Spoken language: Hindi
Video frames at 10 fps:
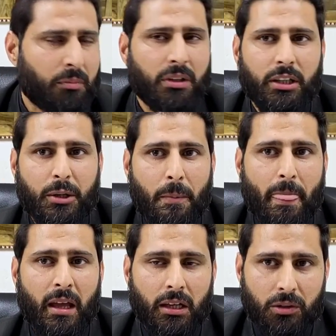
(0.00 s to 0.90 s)
रामबंद है
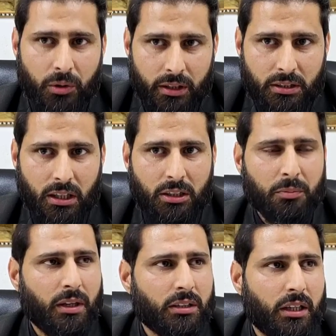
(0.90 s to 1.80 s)
तो इनके साथ
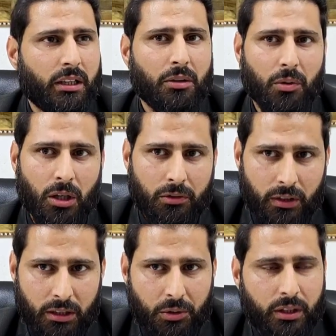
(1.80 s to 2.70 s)
हम बात करेंगे हम
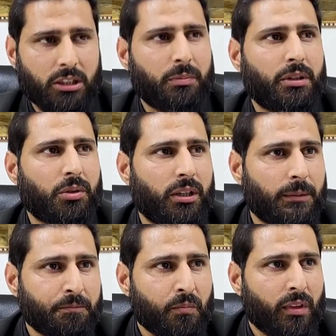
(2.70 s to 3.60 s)
कलेक्टिवली जो है इसमें जो है